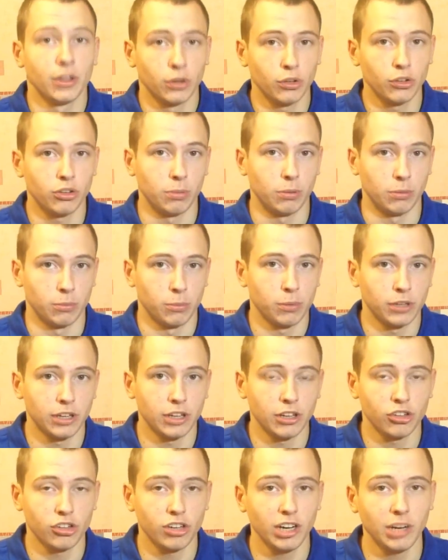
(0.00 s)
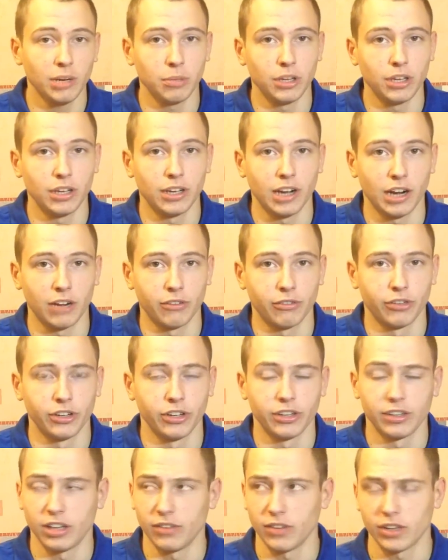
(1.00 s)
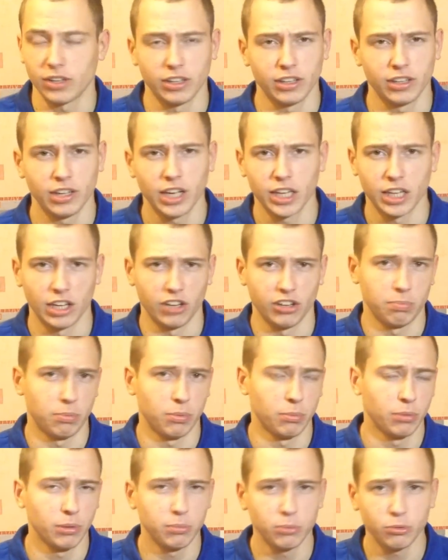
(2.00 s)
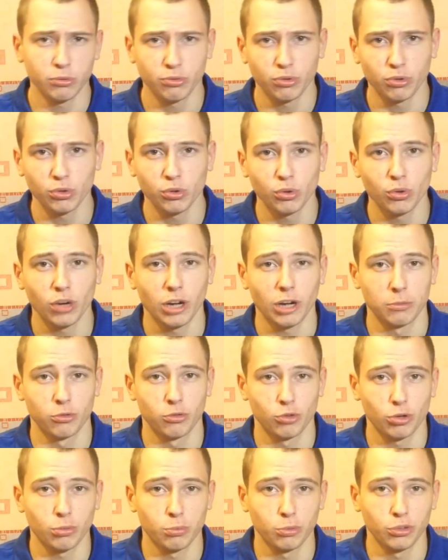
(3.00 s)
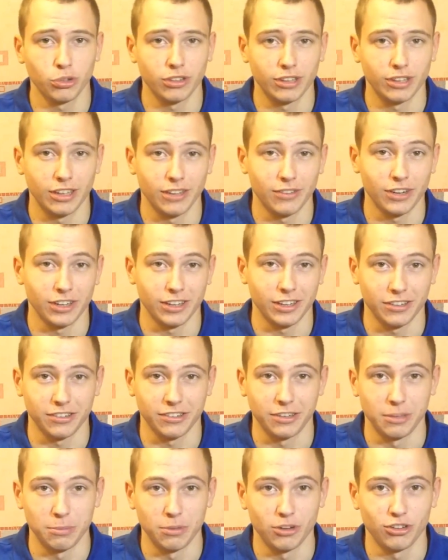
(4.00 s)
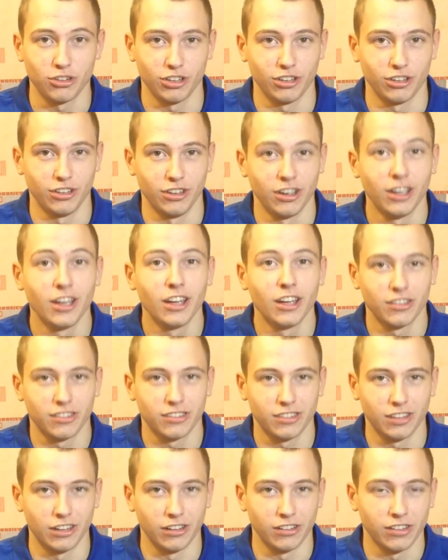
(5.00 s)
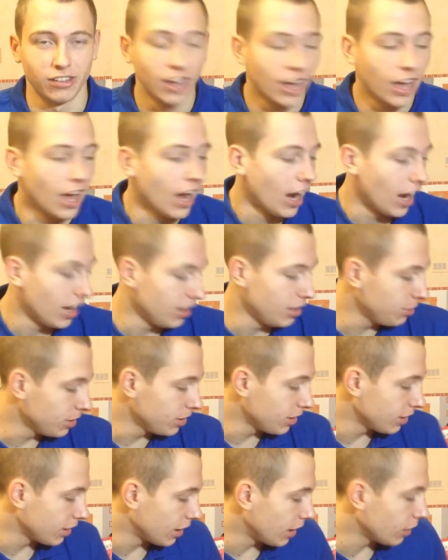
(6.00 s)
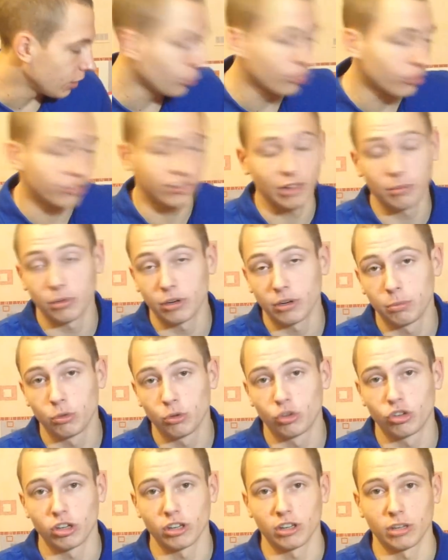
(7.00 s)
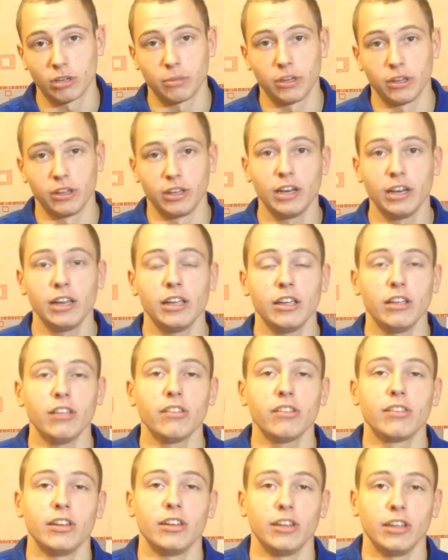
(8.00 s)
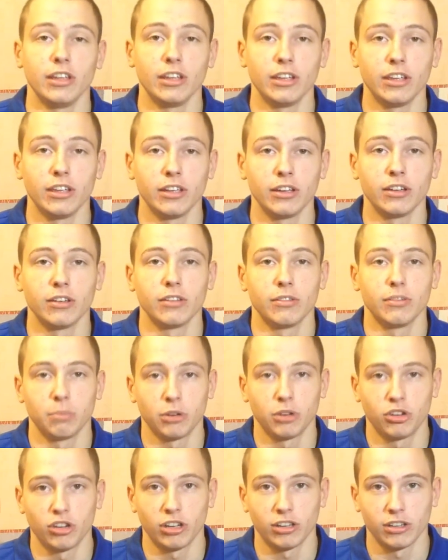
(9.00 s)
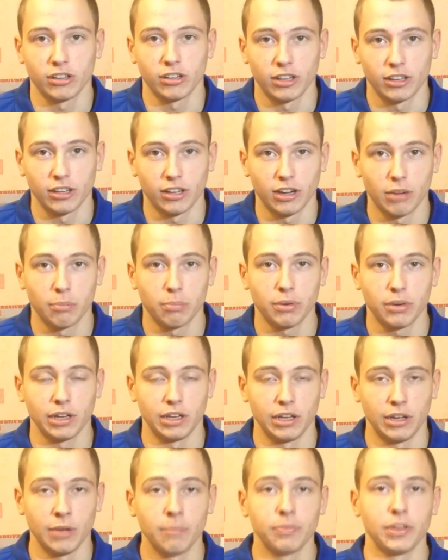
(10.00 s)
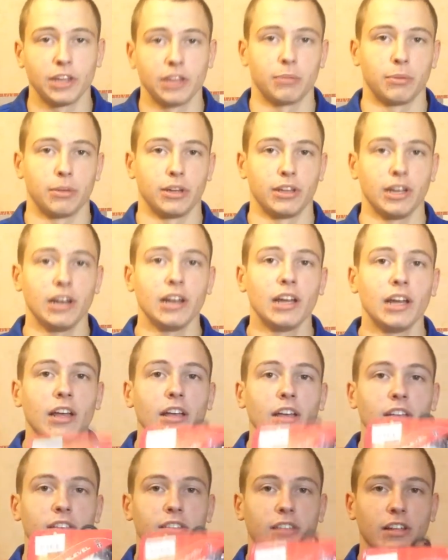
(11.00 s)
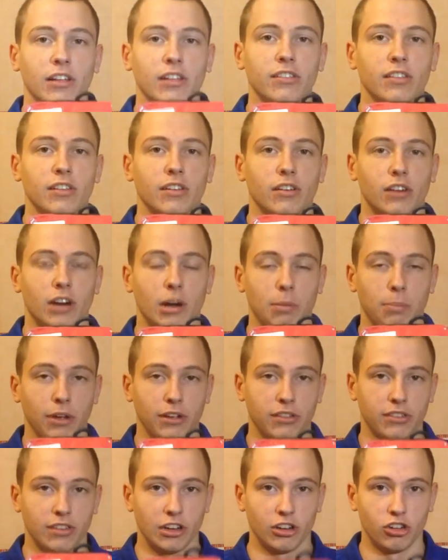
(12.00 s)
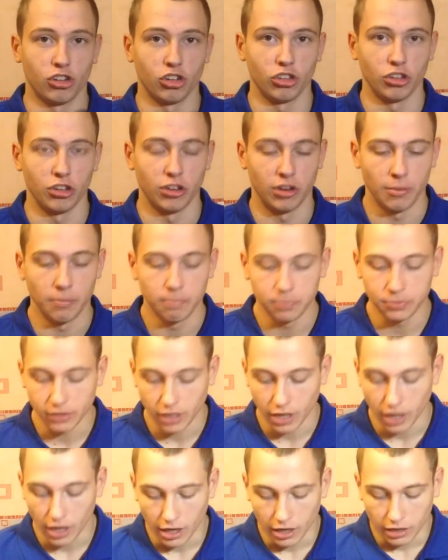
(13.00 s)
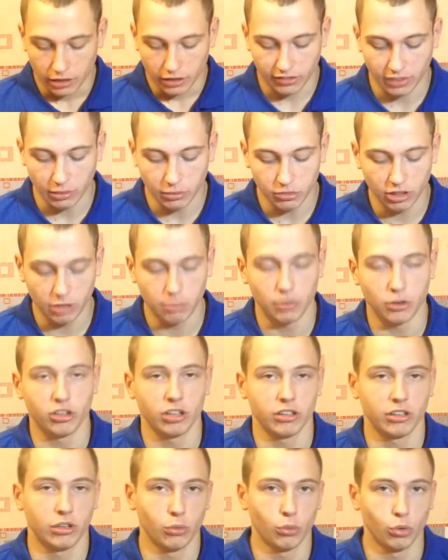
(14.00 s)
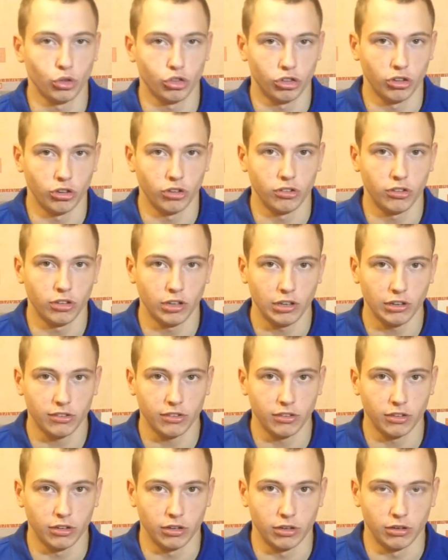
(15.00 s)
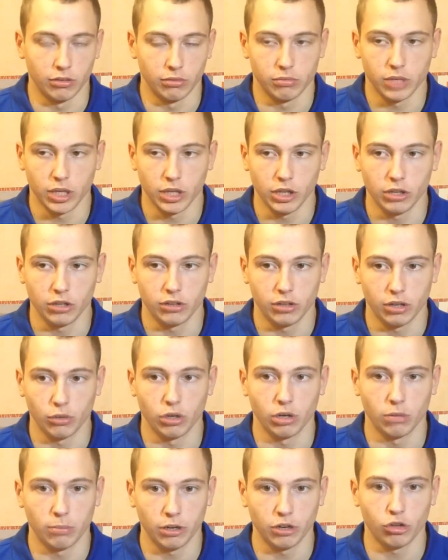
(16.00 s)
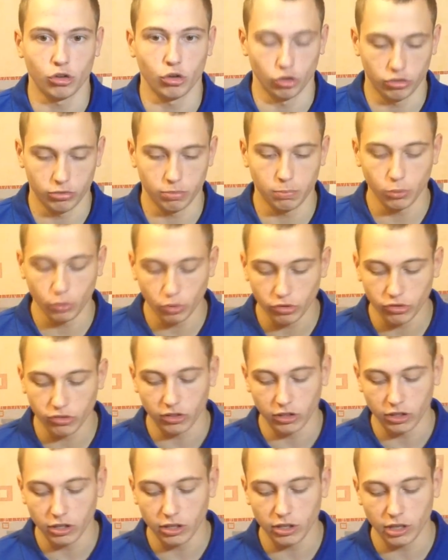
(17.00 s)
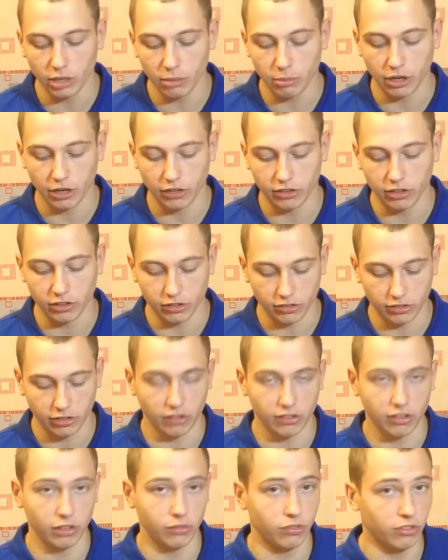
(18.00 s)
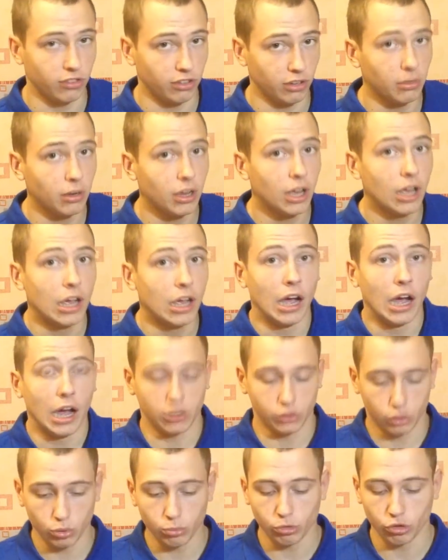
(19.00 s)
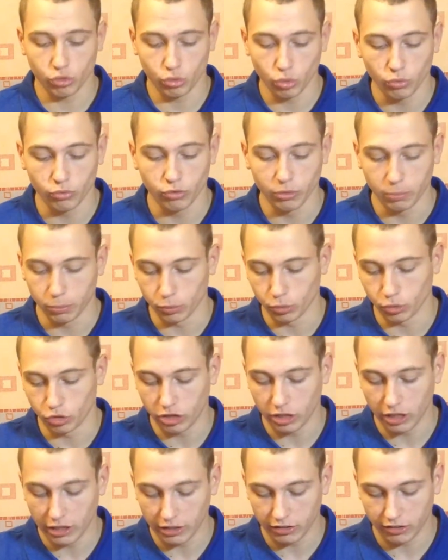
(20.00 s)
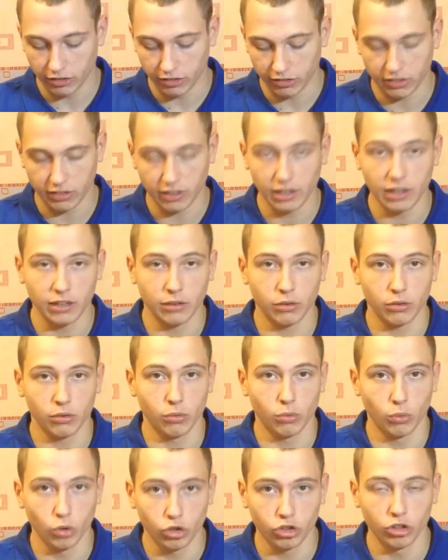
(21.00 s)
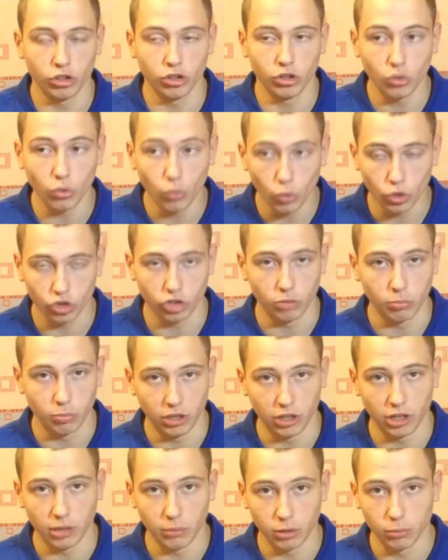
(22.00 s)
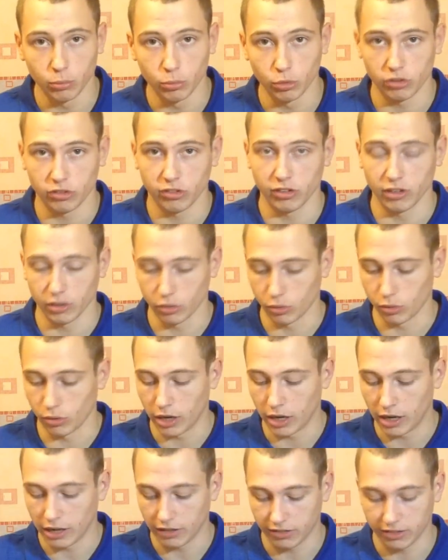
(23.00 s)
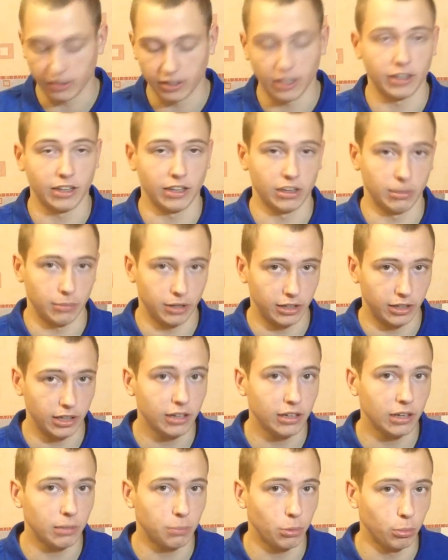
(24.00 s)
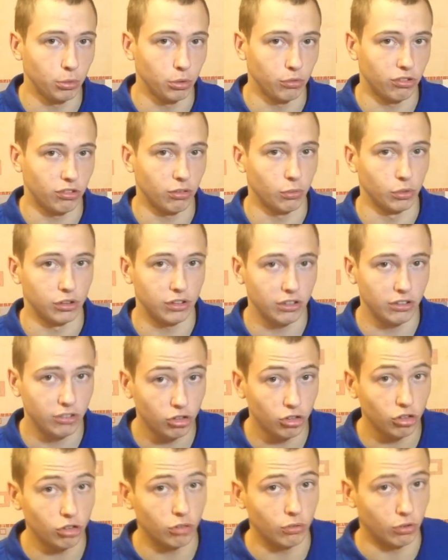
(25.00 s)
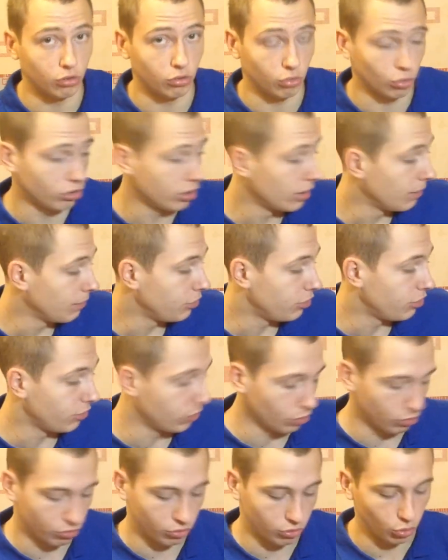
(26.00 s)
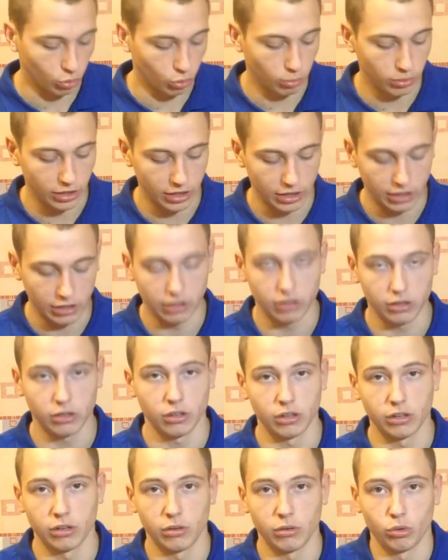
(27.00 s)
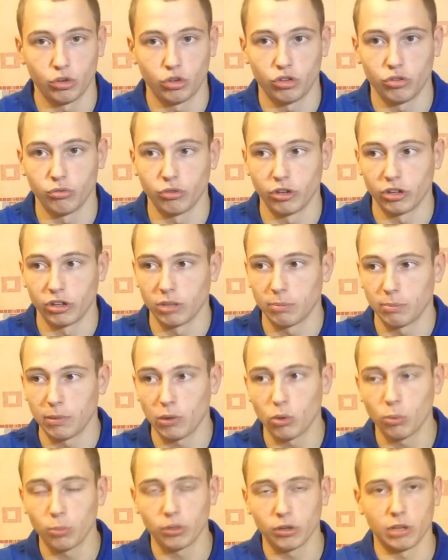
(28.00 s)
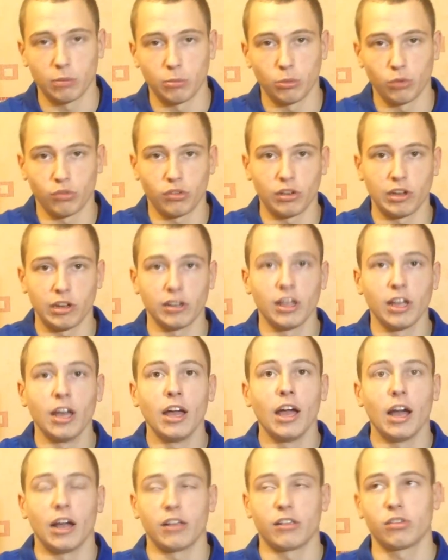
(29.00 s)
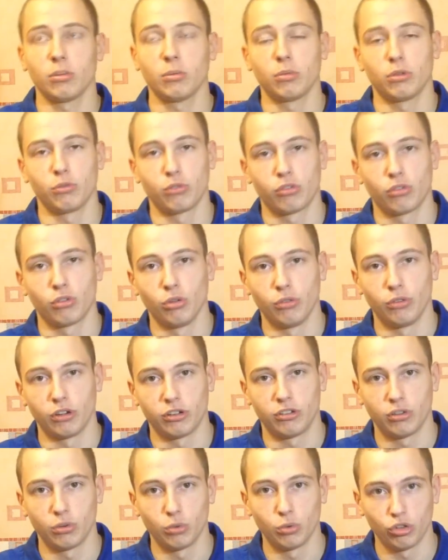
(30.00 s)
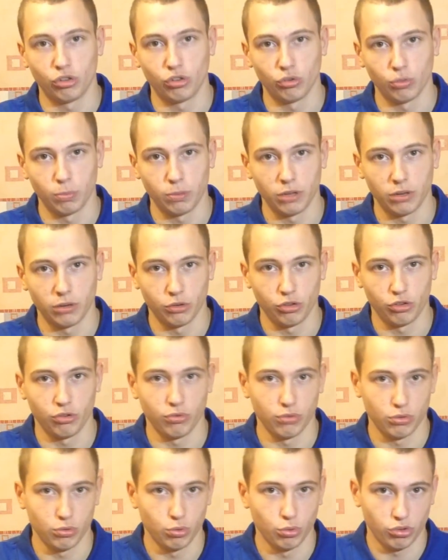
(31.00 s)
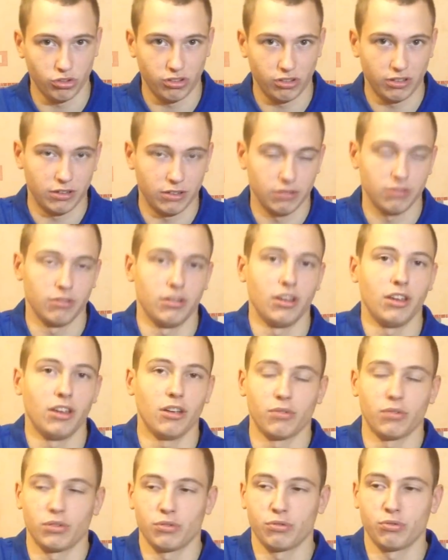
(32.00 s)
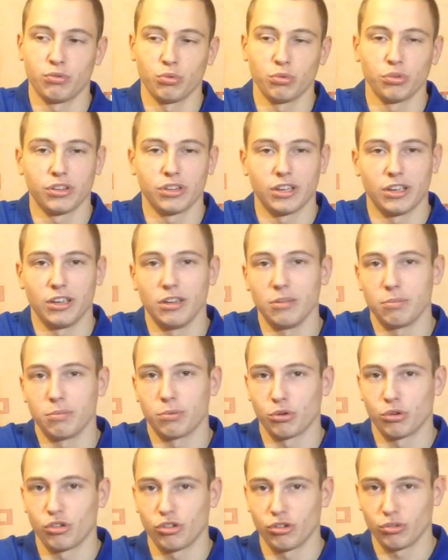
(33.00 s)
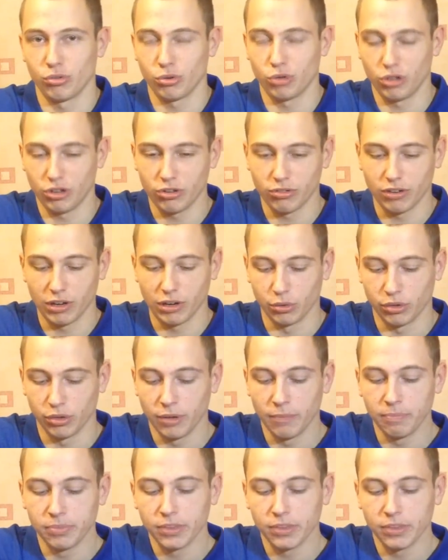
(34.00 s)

Но теперь мы продолжаем, и как вы, наверное, догадались по моему фону, обзор будет на вратарские перчатки Sales, а именно на одну из самых бюджетных моделей из линейки перчаток данной компании. Это модель Sales Rap XL4. На самом деле перчатки очень интересные, на них довольно большой спрос, и я бы хотел рассказать всем, о том, что вы получаете за очень и очень приемлемую цену, а цена данной модели, напомню, всего 1990 рублей. И это очень выгодная покупка, на мой взгляд, особенно в условиях текущего плавающего курса евро, фунта и прочих других валют.